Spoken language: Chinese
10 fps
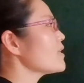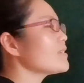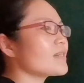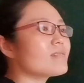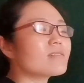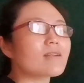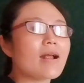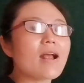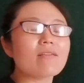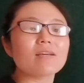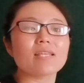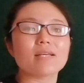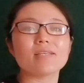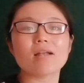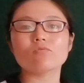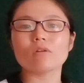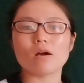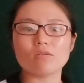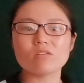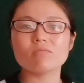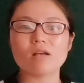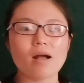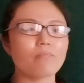你得写成啥样？能给它压住了，是不是？